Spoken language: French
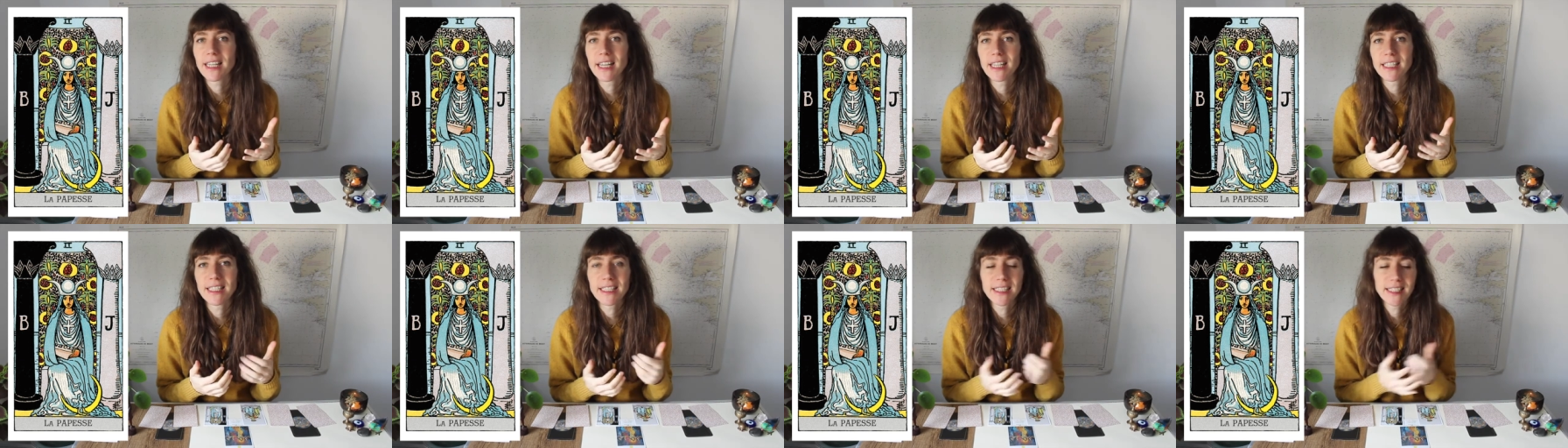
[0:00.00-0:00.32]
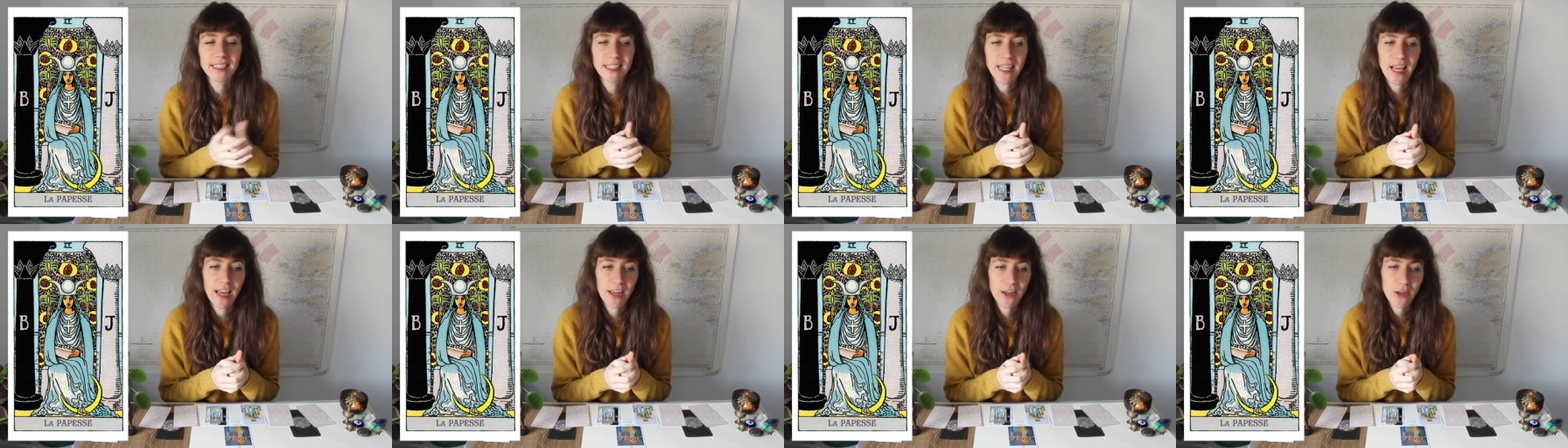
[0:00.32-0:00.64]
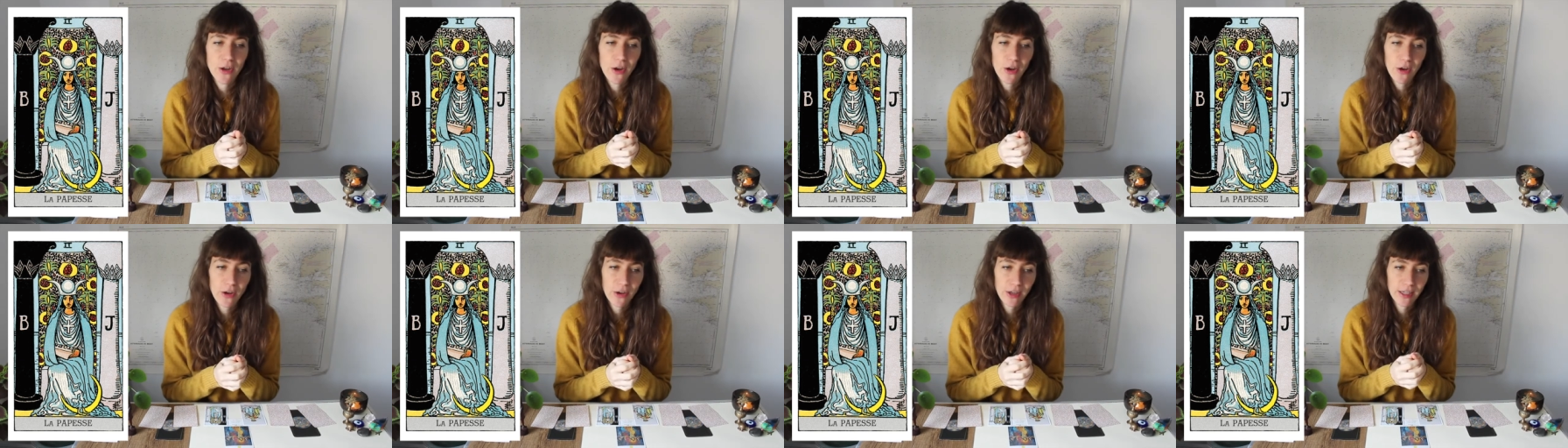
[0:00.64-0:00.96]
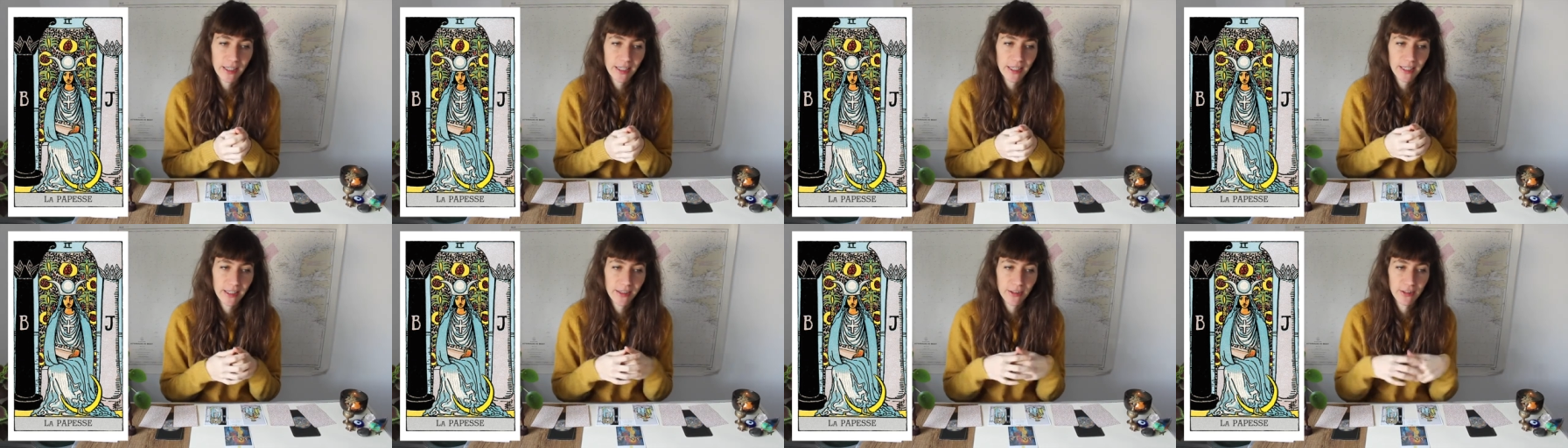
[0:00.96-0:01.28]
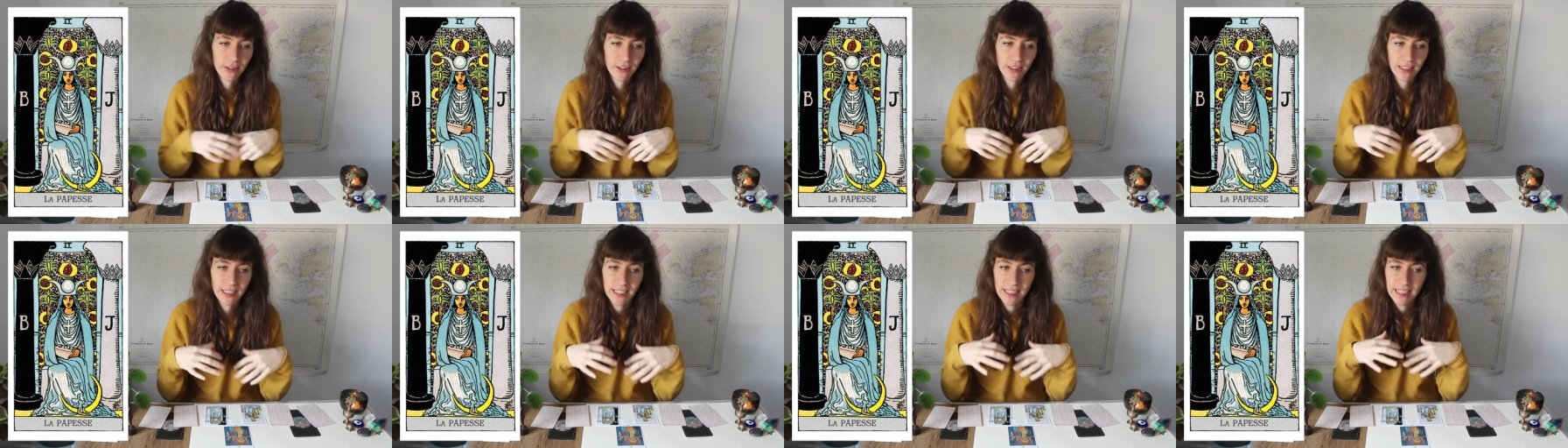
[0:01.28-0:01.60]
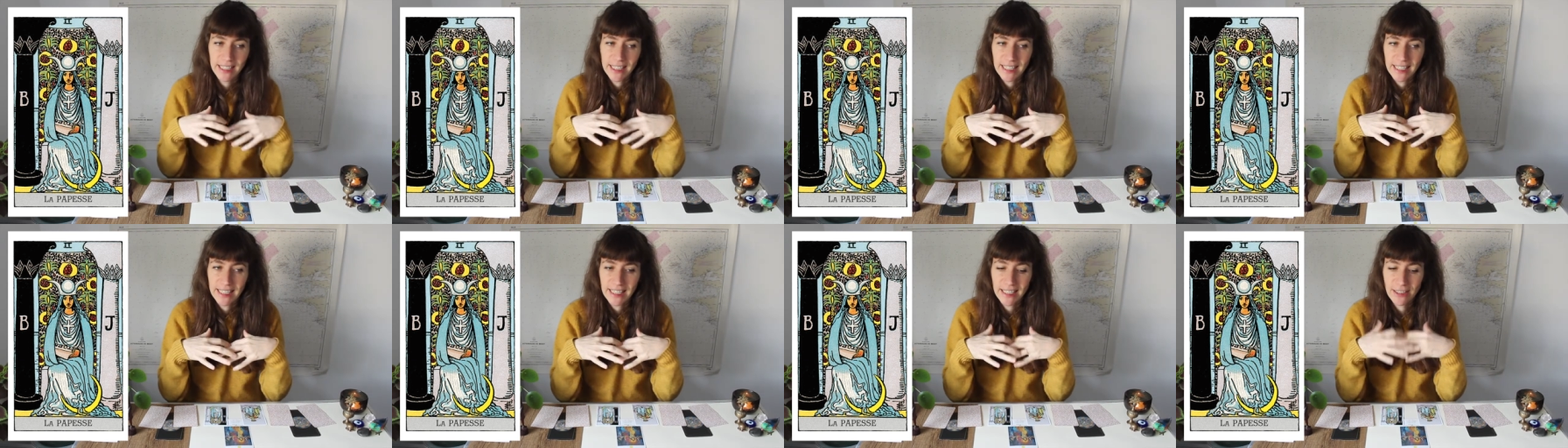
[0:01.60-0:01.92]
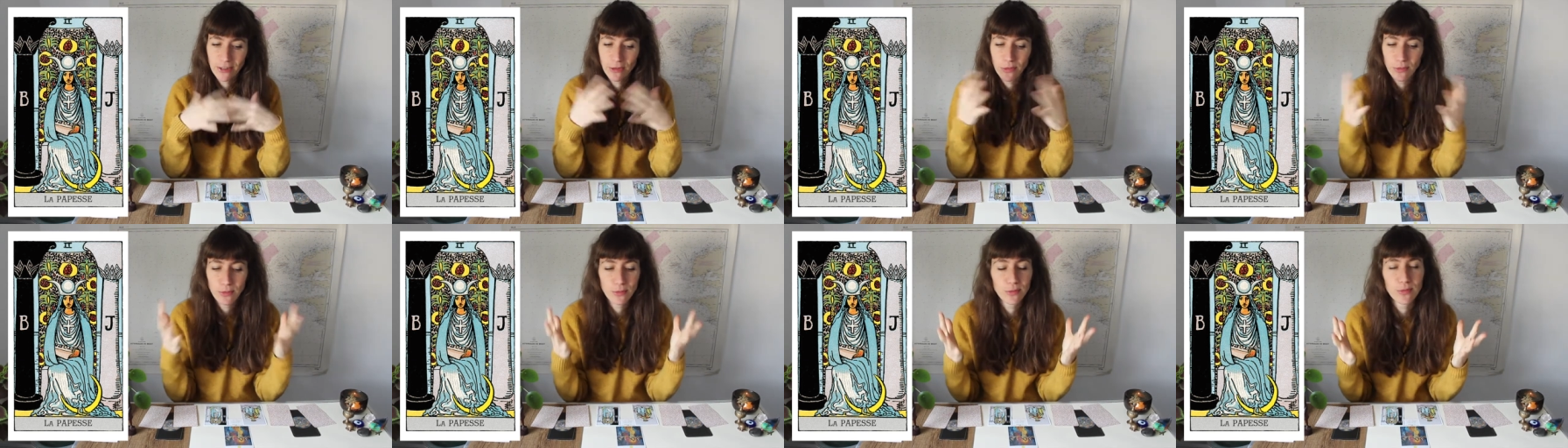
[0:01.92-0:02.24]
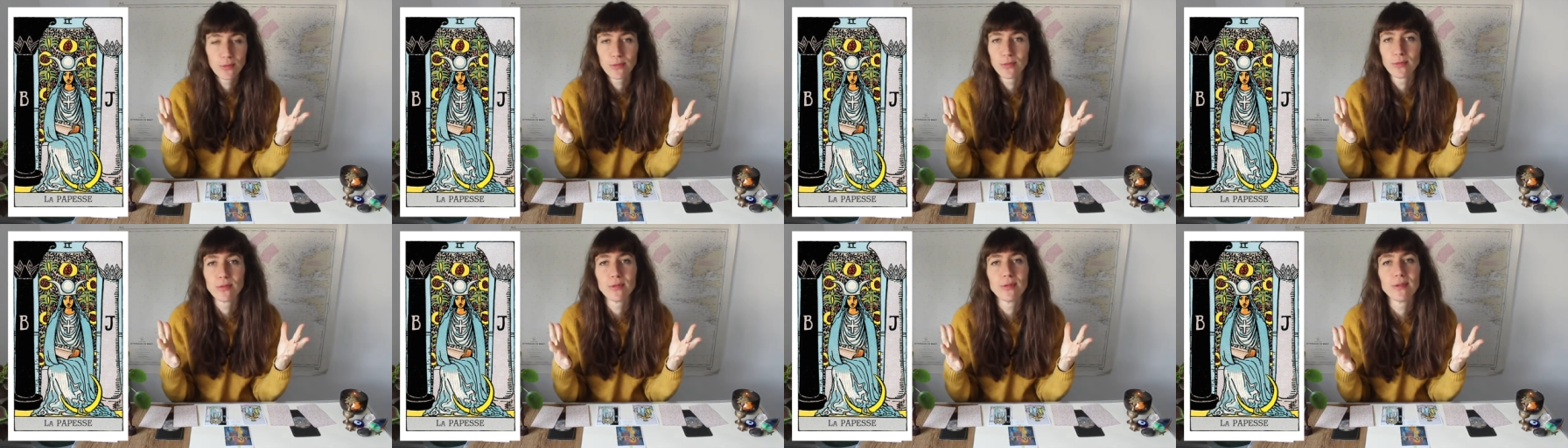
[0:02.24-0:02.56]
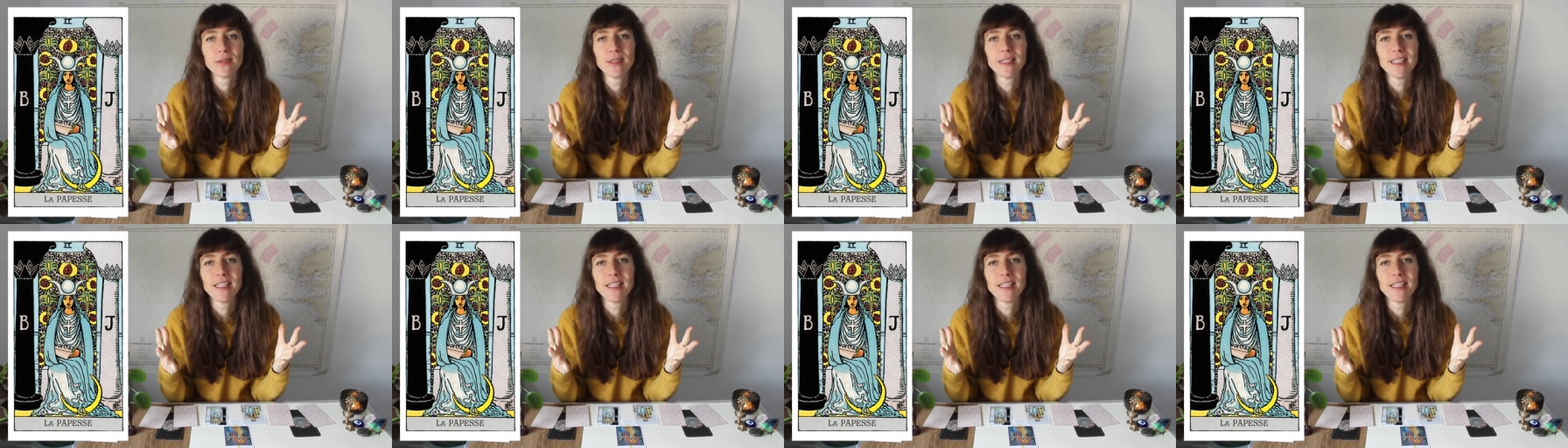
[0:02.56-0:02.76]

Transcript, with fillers: à l'extérieur et et de